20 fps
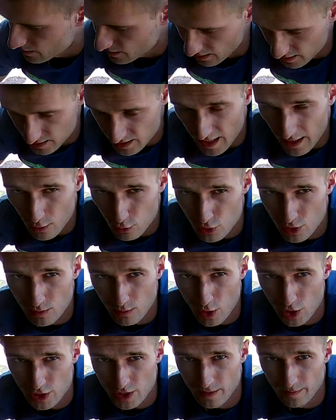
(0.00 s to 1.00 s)
тогда уже
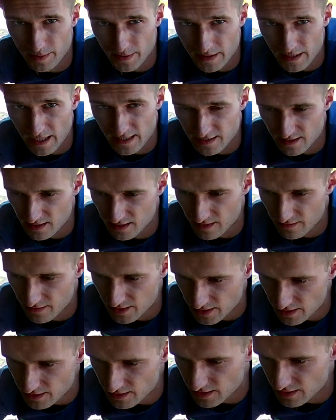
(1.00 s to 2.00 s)
можно пытаться
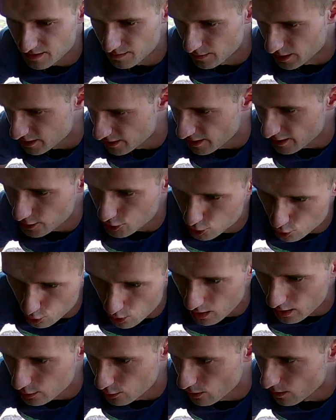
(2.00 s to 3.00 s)
заводить и смотреть,
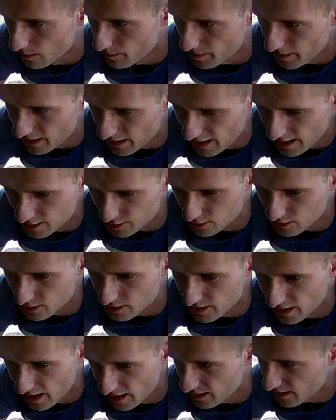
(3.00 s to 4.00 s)
что оно покажет и
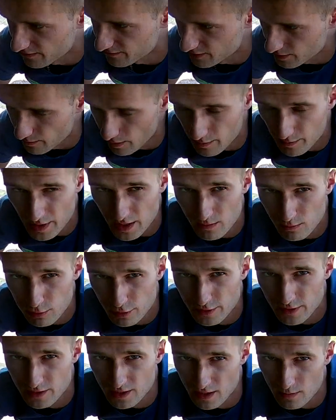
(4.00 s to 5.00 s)
как автомобиль
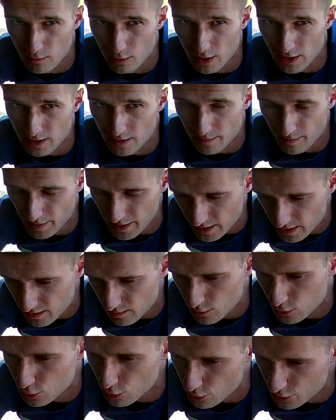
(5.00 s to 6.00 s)
будет работать.
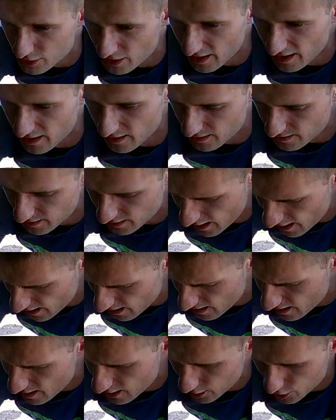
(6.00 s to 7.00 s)
Поэтому, друзья,
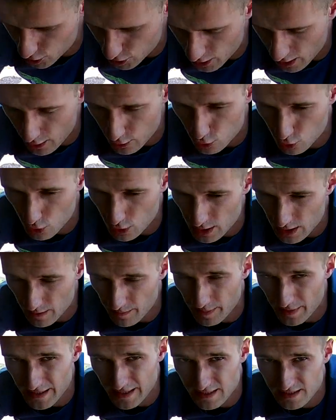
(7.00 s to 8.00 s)
я считаю, что это
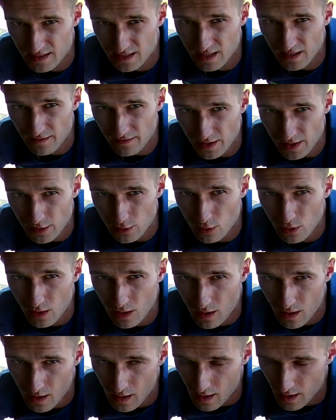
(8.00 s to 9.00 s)
полезное видео.
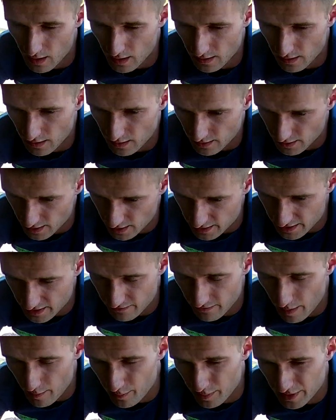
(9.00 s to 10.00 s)
Если
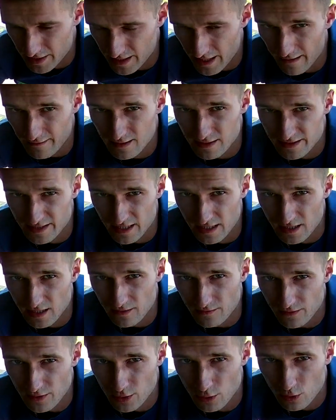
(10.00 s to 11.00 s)
вам понравился
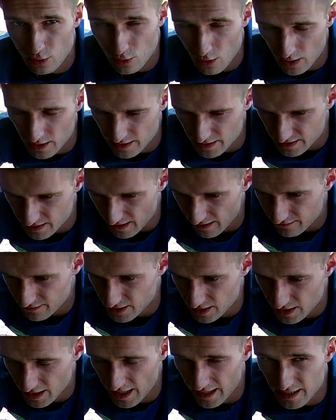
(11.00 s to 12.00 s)
этот видеоролик,
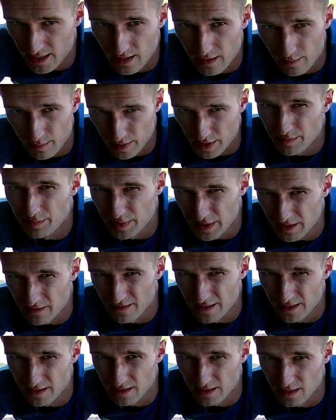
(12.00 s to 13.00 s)
ставьте лайк,
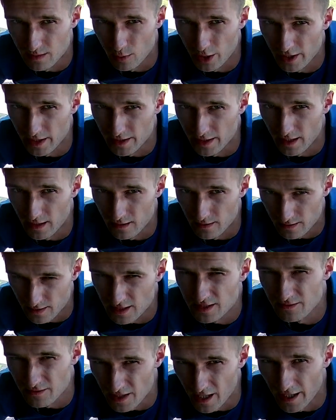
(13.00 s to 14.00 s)
подписывайтесь на мой канал.
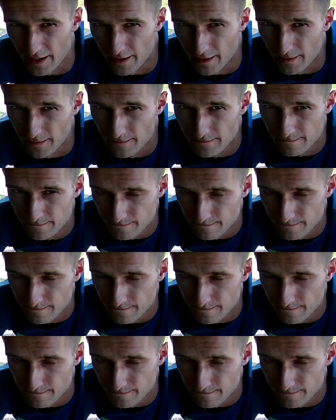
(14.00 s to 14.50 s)
До свидания.